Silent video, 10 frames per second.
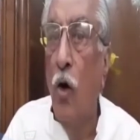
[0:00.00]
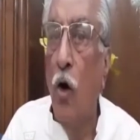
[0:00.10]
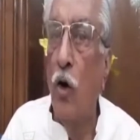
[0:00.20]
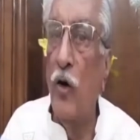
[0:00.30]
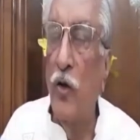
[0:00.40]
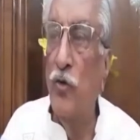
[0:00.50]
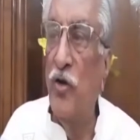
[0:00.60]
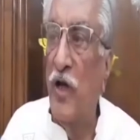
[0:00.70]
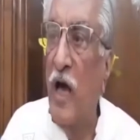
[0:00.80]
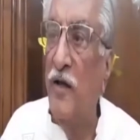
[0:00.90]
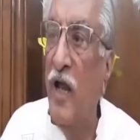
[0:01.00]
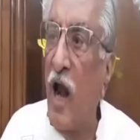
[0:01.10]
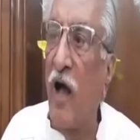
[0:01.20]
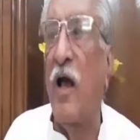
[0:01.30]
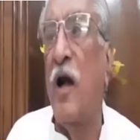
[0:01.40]
और उसका
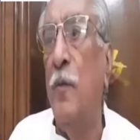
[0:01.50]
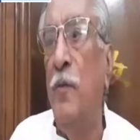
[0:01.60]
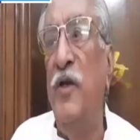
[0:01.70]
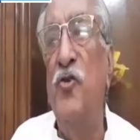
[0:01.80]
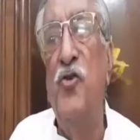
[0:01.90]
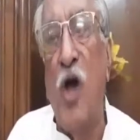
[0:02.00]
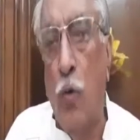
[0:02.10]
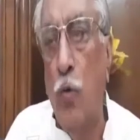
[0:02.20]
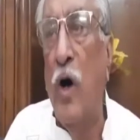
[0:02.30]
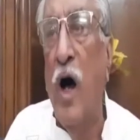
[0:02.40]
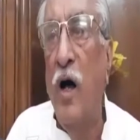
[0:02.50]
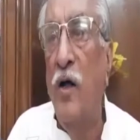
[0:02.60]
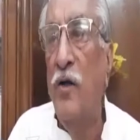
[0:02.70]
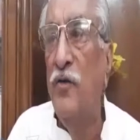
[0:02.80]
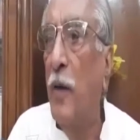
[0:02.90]
निराकरण भी चाहूँगा
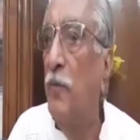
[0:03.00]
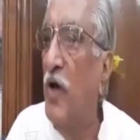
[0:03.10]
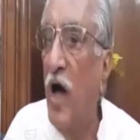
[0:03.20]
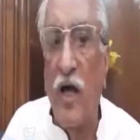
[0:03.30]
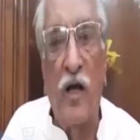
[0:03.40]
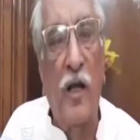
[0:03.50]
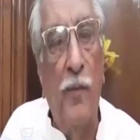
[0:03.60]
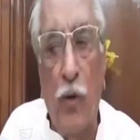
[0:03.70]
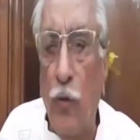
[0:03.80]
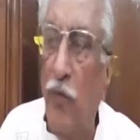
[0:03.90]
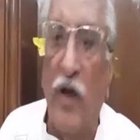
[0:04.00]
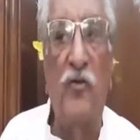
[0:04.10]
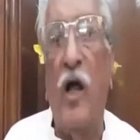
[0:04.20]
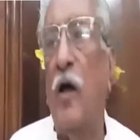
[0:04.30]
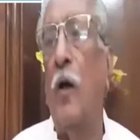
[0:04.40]
तब जा करके मैं कुछ
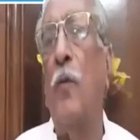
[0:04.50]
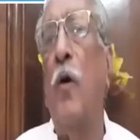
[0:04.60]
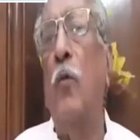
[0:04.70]
फैसला करूँ